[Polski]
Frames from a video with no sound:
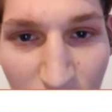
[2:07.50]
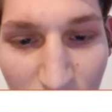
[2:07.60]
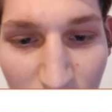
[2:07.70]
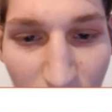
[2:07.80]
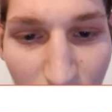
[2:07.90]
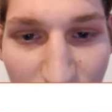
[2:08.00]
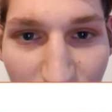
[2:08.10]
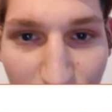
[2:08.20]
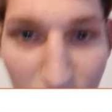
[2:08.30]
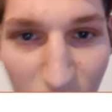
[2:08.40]
Dobrze
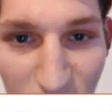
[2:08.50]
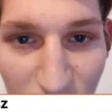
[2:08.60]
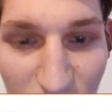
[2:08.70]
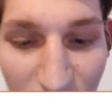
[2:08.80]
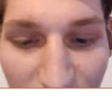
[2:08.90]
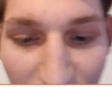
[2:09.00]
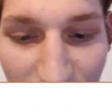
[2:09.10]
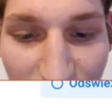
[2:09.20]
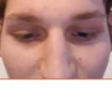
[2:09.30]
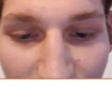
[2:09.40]
odpowiedzieli, tak, tak,
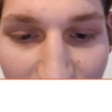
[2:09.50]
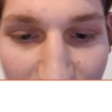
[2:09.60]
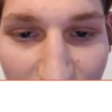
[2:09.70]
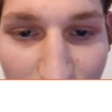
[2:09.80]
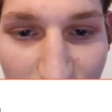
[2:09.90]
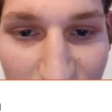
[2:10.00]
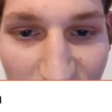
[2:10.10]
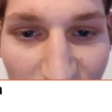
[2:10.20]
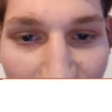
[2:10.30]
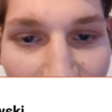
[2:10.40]
tak. Nie wiem, czy
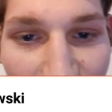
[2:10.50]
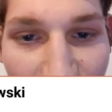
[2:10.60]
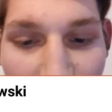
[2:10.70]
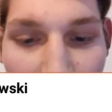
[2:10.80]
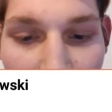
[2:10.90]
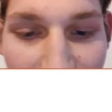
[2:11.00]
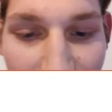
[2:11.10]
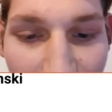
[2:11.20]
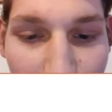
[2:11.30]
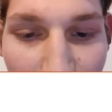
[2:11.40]
strzelali, czy tylko tak
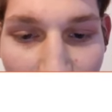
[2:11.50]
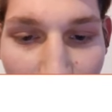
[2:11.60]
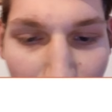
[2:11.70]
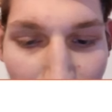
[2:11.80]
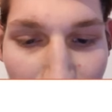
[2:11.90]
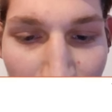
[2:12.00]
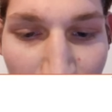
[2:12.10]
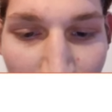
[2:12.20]
odpowiadali.